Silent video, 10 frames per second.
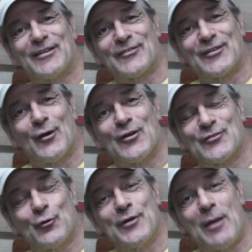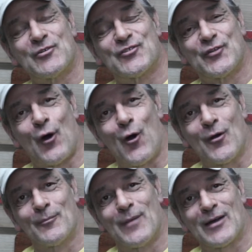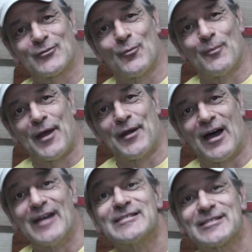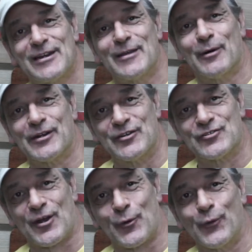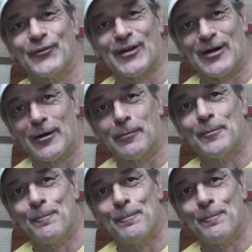dass ihr euch so unheimlich Sorgen macht um meinen Halskleber, den ich da drunter habe.